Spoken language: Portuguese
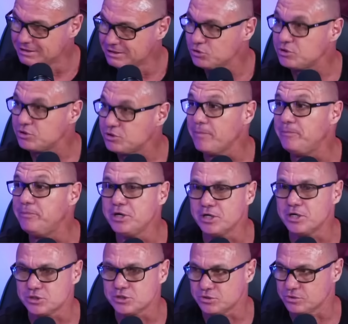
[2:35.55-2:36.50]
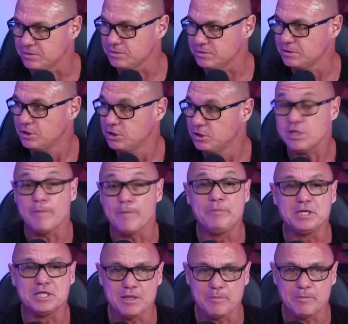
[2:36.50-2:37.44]
Tu tá preso. Tá
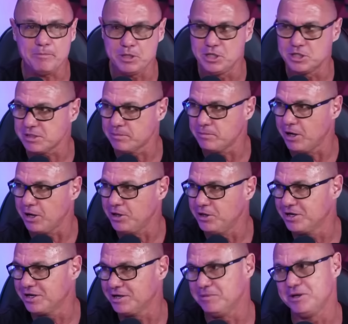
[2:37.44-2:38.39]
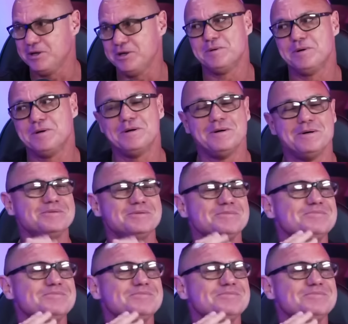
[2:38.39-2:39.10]
preso até perder essa barriga, meu irmão.